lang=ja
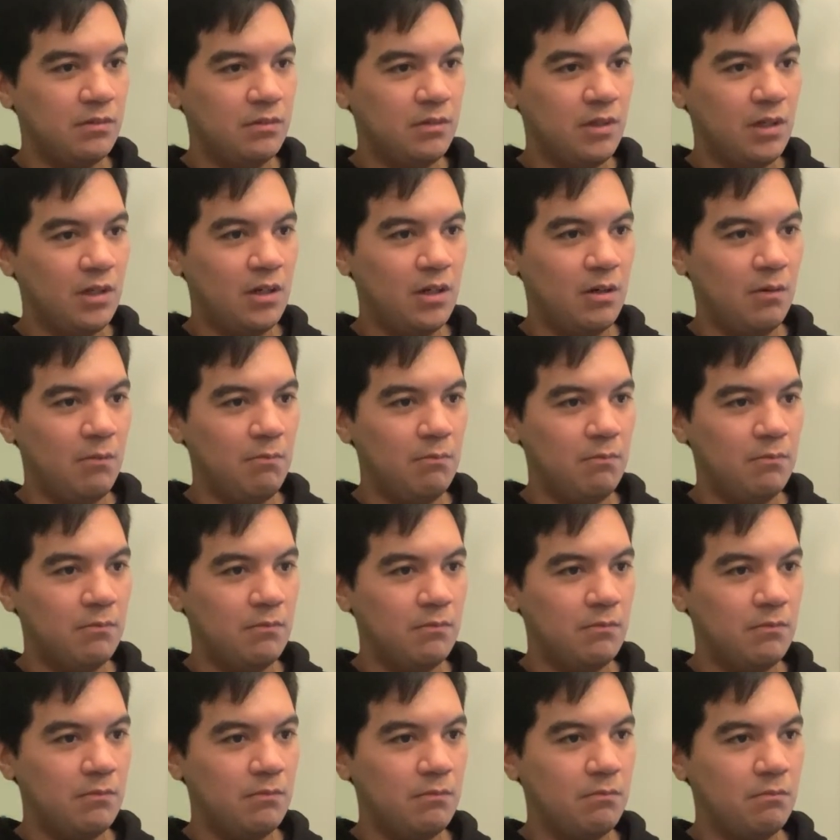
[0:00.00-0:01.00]
なんか、
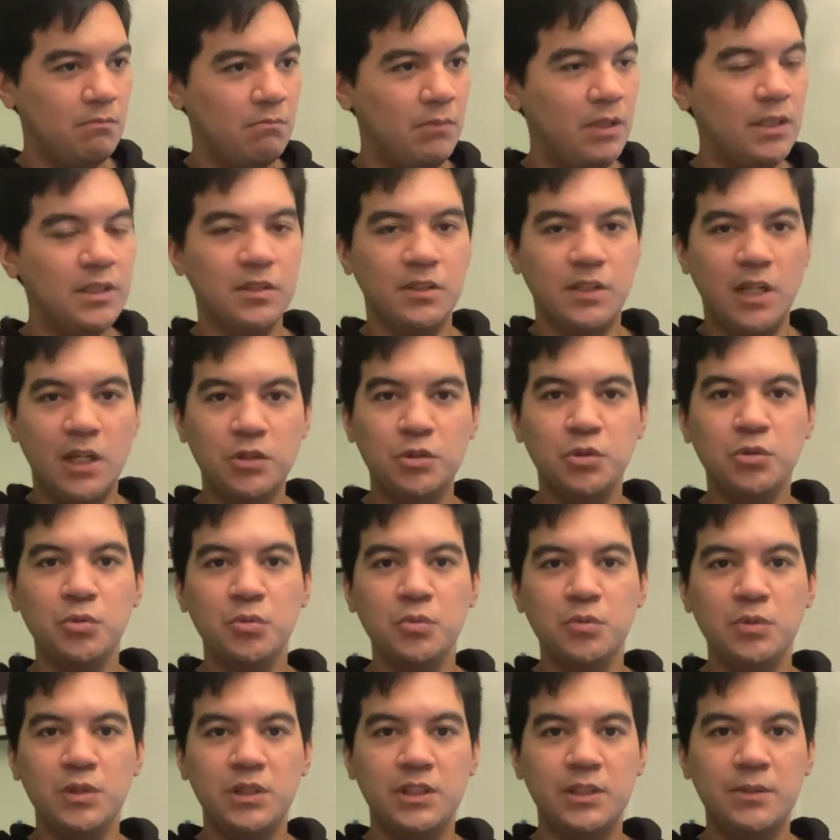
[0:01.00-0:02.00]
まだ謎、
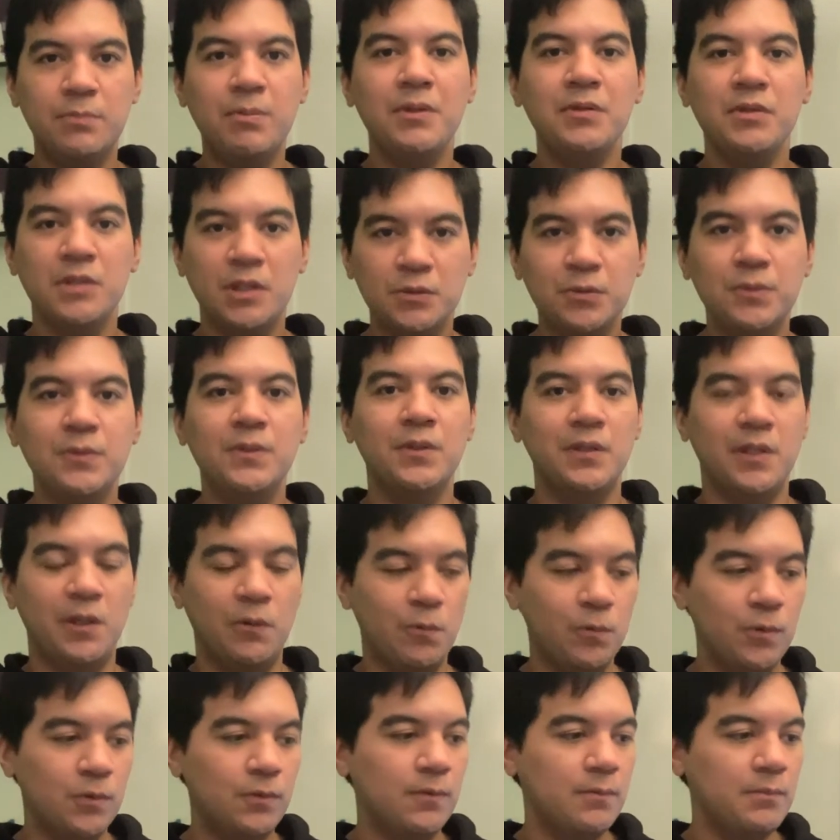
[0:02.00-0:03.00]
一番謎だよね、
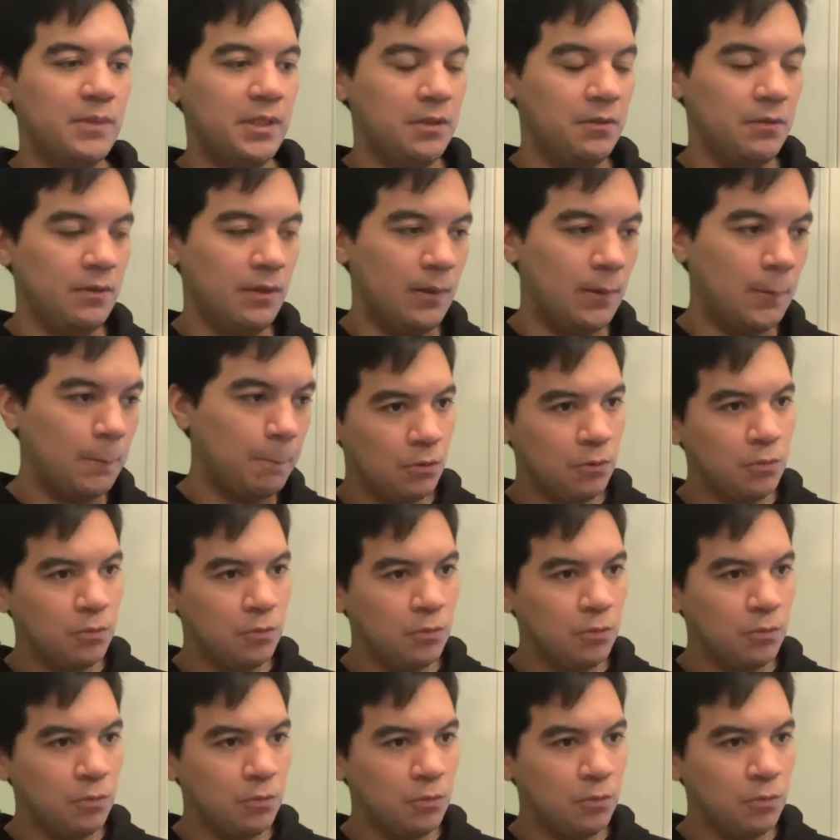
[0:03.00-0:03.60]
オートミールが。